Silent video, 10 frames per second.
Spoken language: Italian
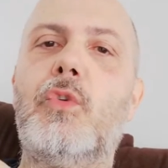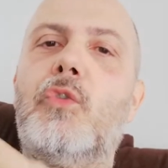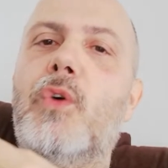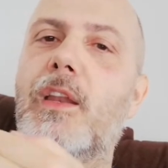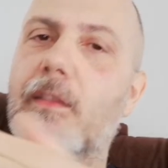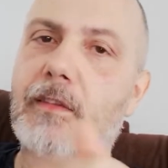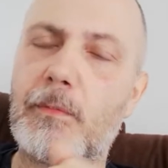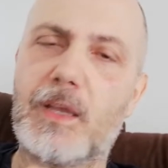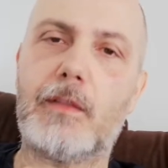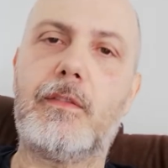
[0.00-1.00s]
per cui
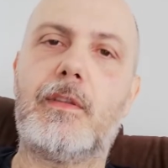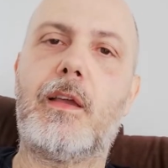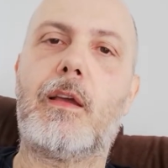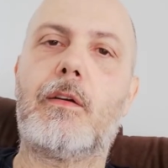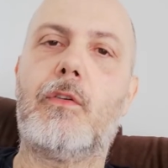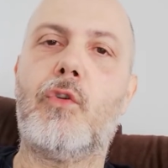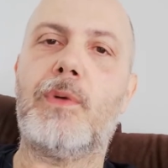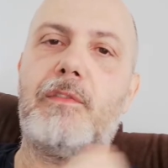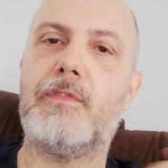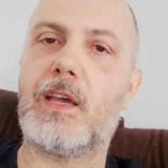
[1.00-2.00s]
coerentemente
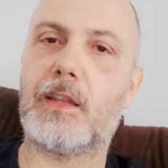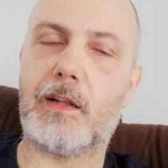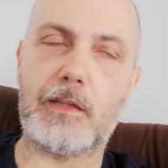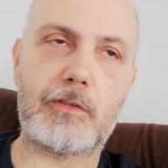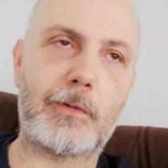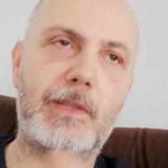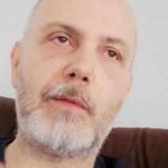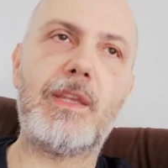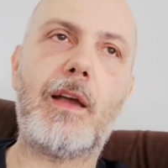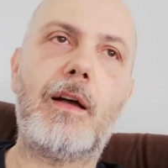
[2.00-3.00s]
come avviene dall'inizio
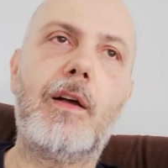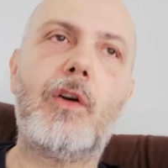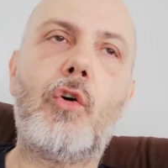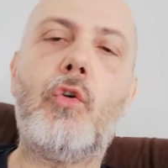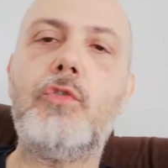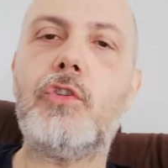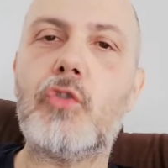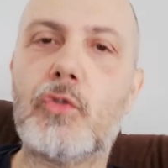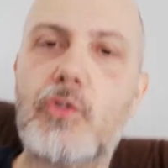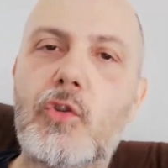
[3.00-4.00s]
pandemia
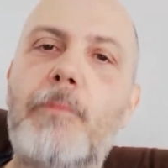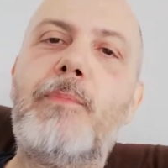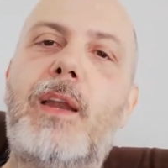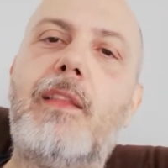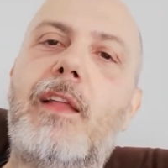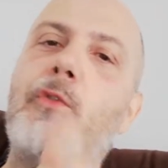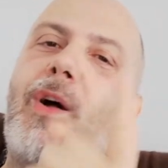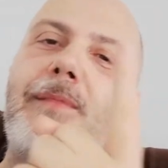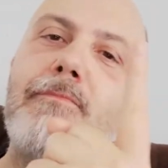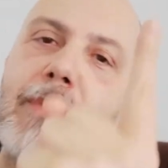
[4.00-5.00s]
ogni giorno sto
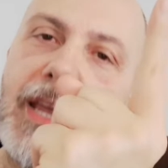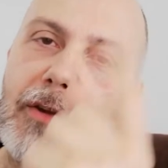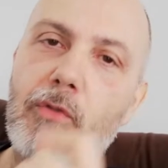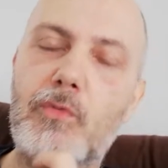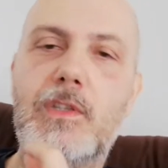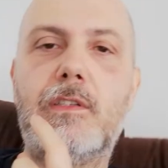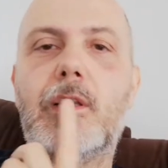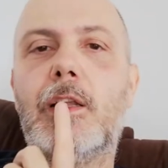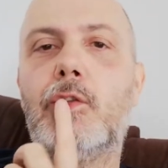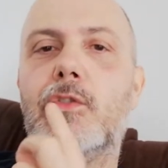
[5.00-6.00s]
perdendo almeno un
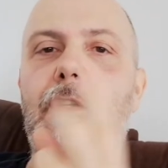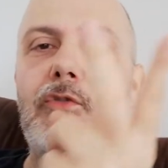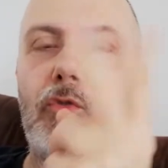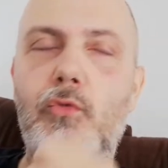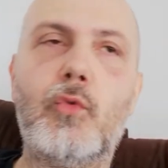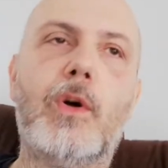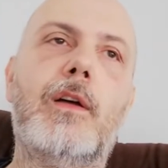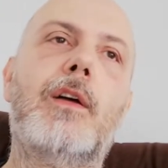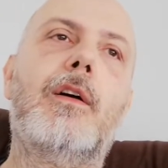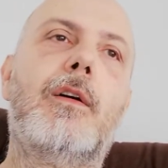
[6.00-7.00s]
iscritto se non
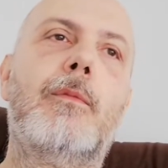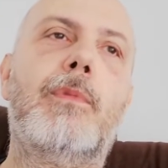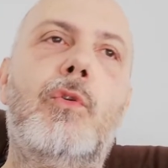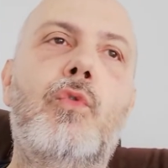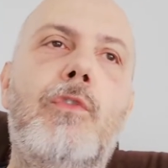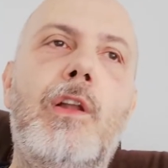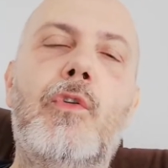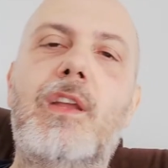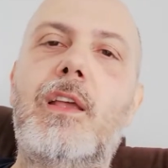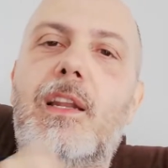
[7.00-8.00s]
due per cui
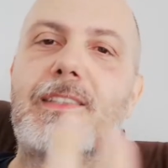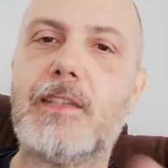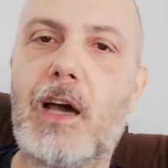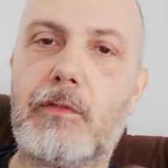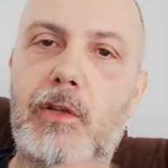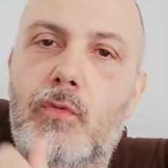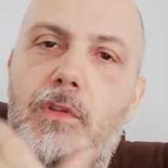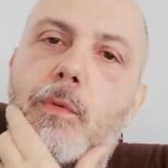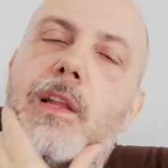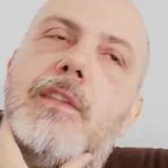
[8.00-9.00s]
volevo ringraziarvi a
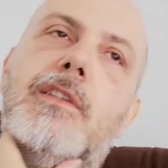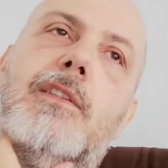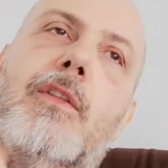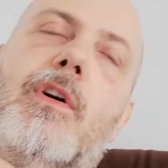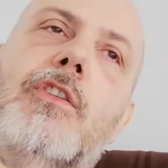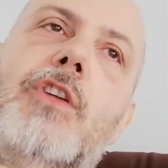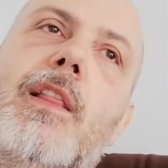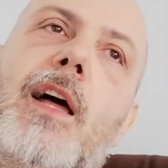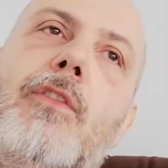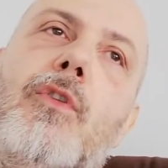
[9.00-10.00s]
tutti quelli che si stanno
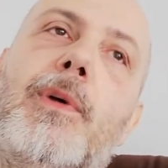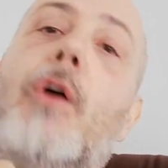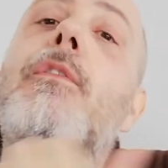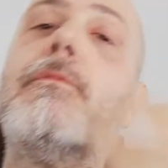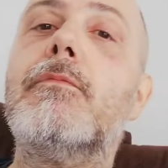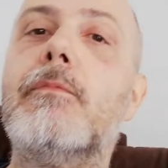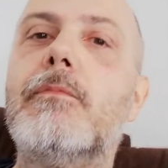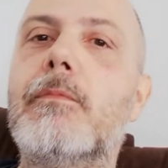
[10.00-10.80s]
cancellando però